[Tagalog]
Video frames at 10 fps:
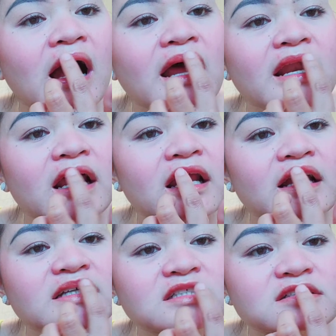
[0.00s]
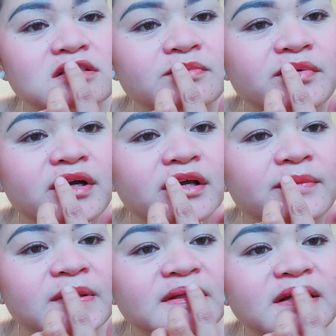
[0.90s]
Dali ka siya spread
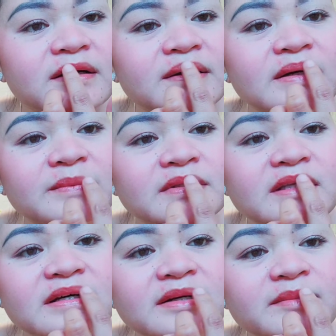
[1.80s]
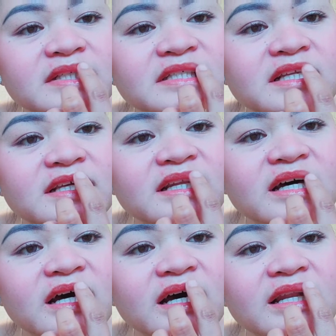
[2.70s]
sa yung butang ag basilin
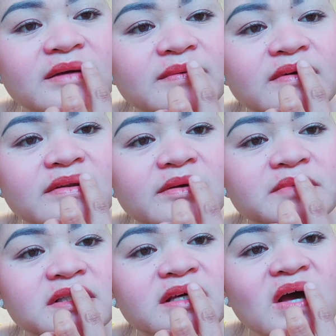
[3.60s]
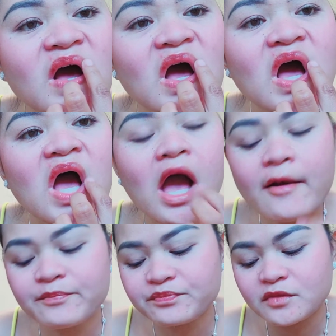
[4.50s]
daan yung lips.
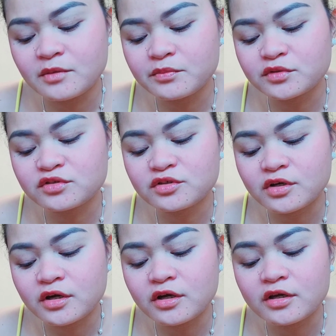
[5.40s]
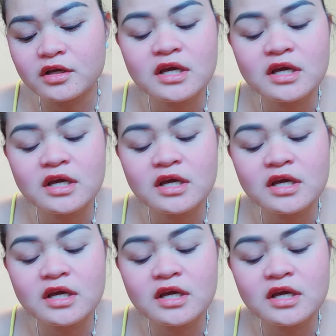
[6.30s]
Di po dry.